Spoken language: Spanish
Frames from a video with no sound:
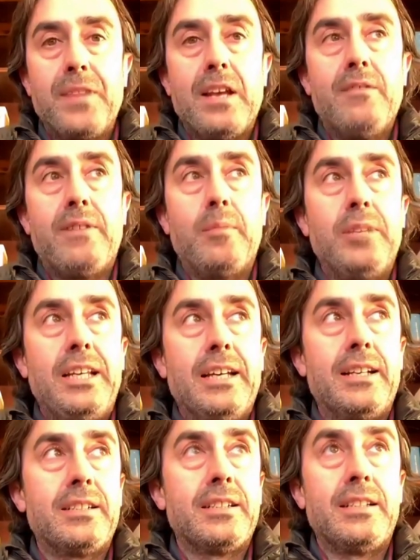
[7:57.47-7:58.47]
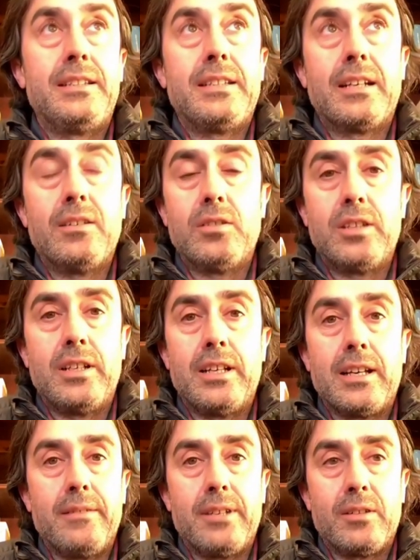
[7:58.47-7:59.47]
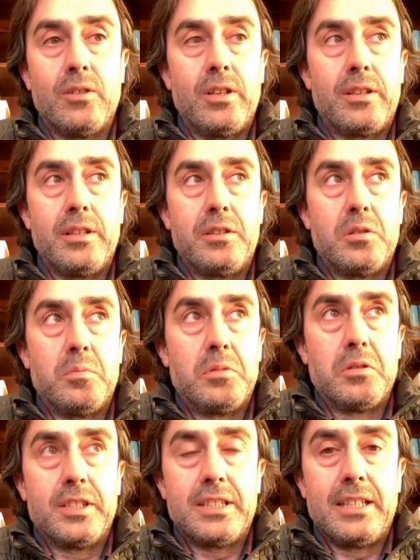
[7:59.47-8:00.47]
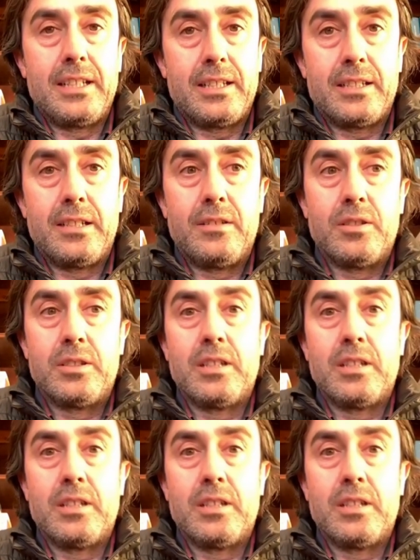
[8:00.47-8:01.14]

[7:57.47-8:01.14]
familiares, gente que no tiene nada que ver con el centro, pero que están en casa y nos están